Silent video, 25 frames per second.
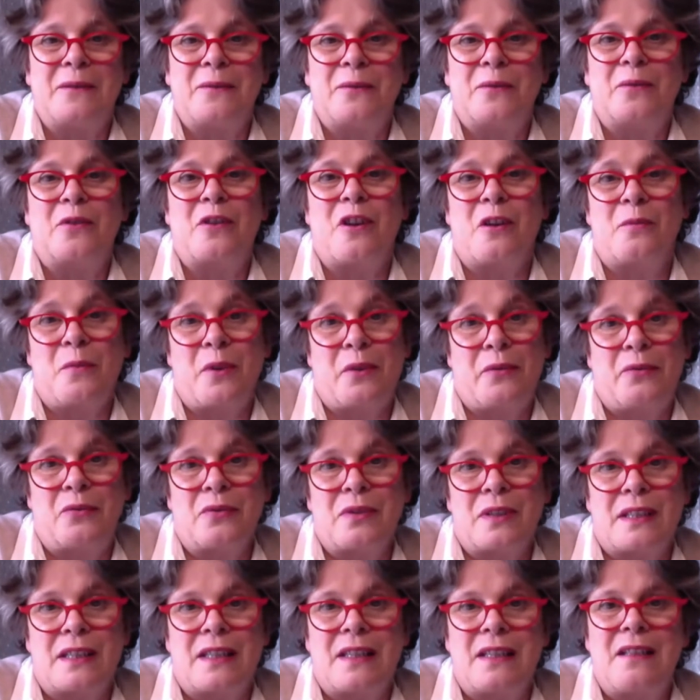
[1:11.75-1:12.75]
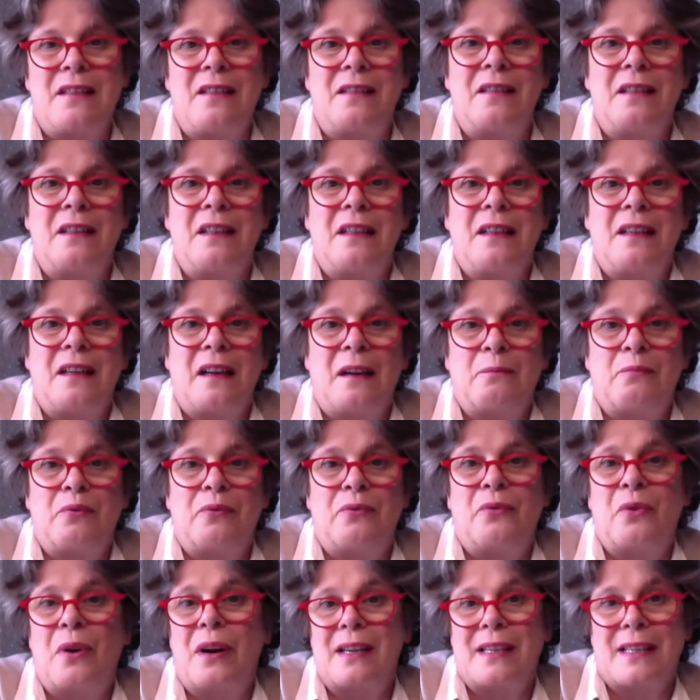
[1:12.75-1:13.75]
Donc comment vont-ils
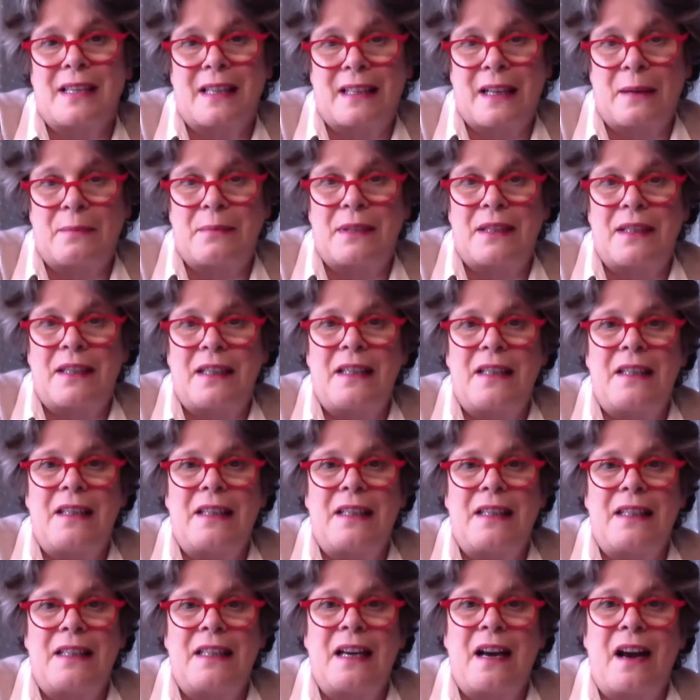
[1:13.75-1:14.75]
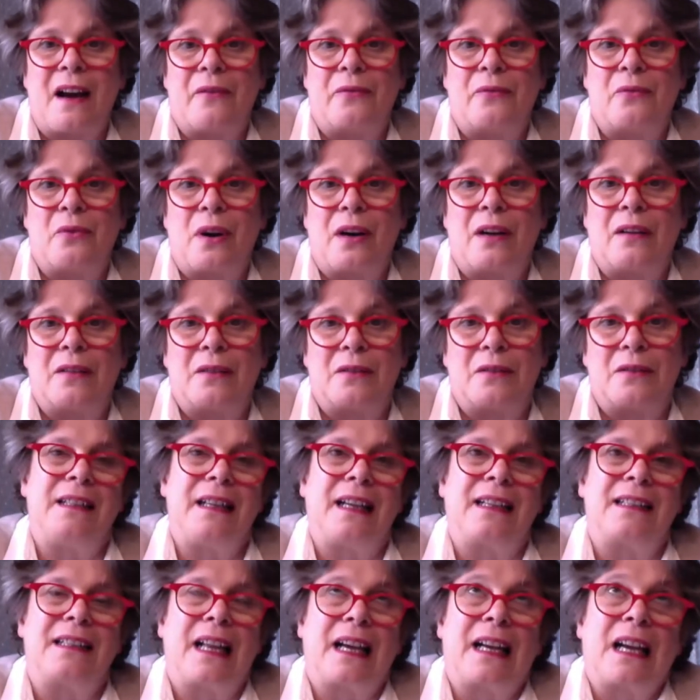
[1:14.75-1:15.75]
pouvoir s'adapter et avoir
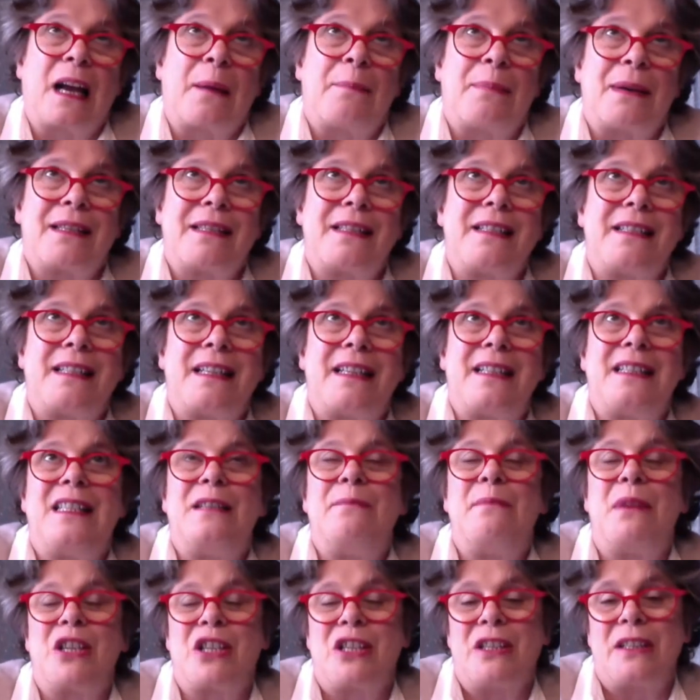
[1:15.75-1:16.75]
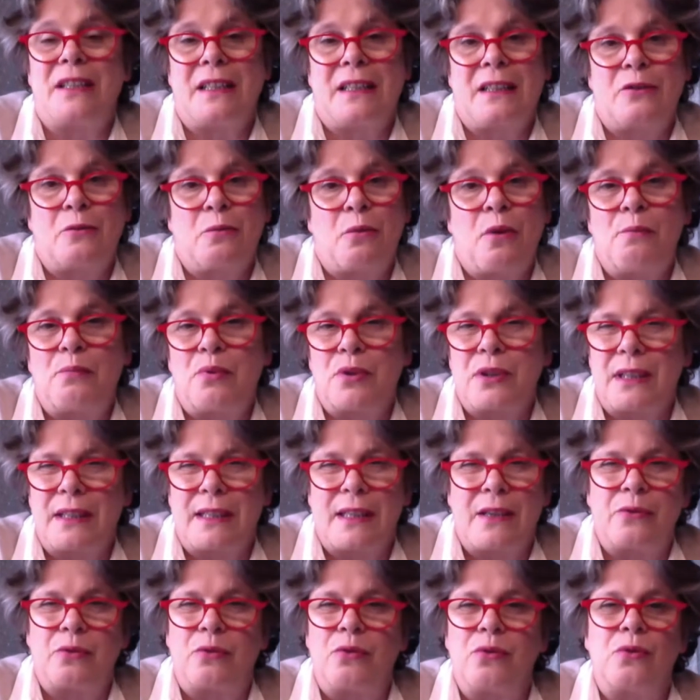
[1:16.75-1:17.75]
la, capacité d'imaginer, de proposer
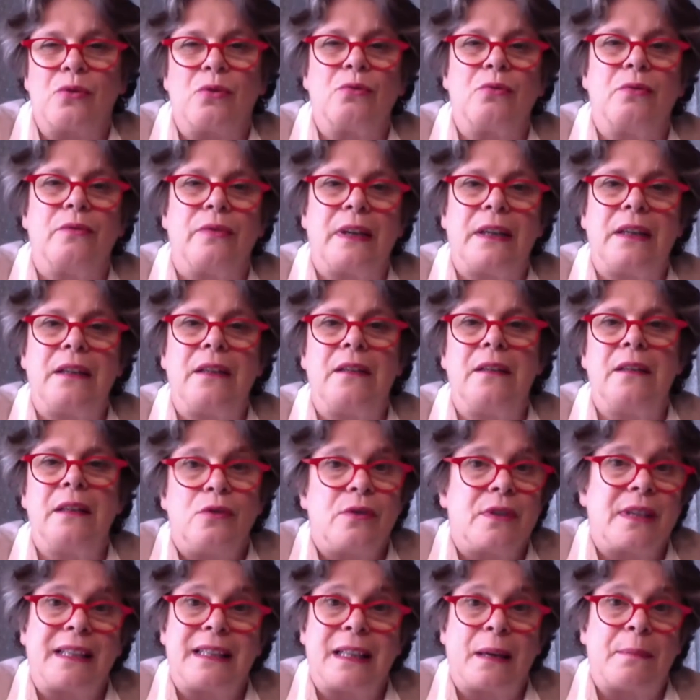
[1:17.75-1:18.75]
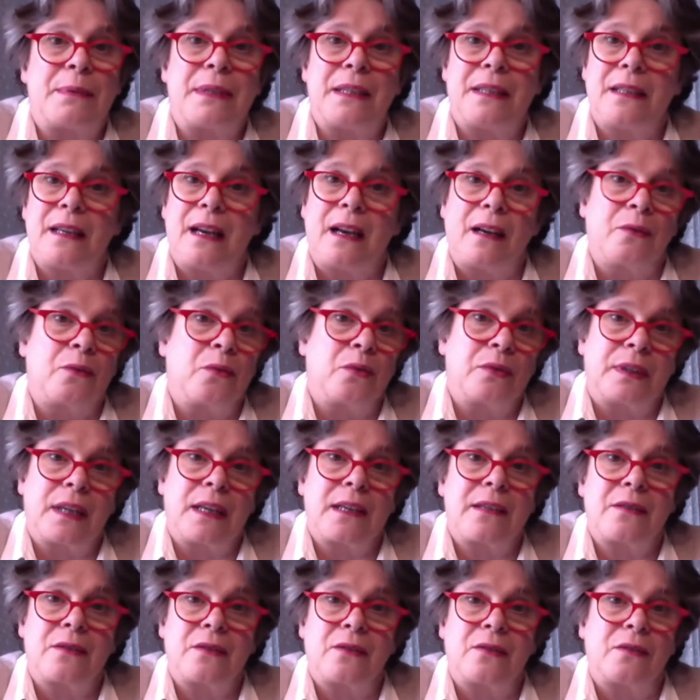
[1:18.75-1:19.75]
des solutions nouvelles, de s'adapter à un
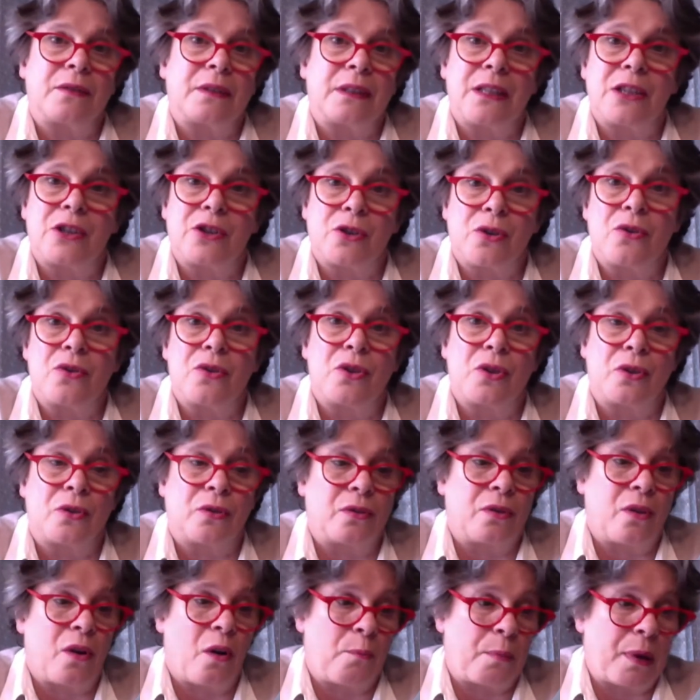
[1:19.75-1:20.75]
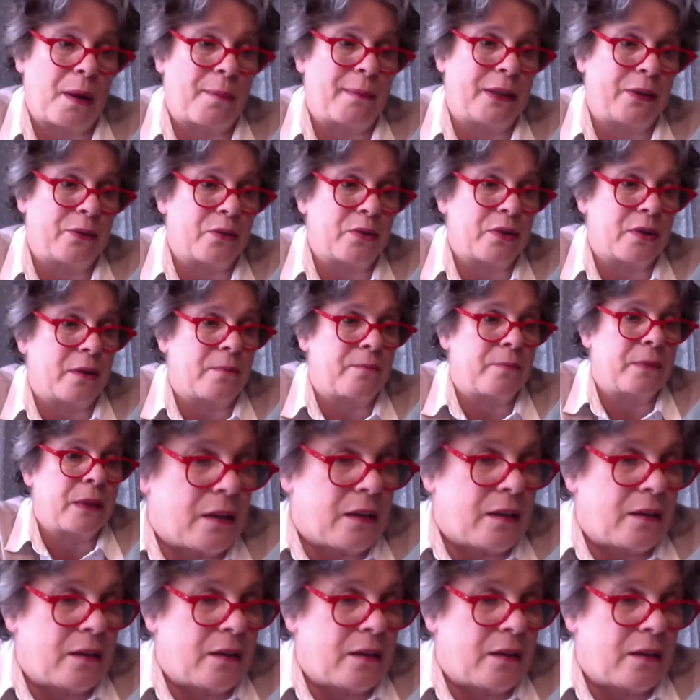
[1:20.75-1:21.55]
contexte qui change en permanence.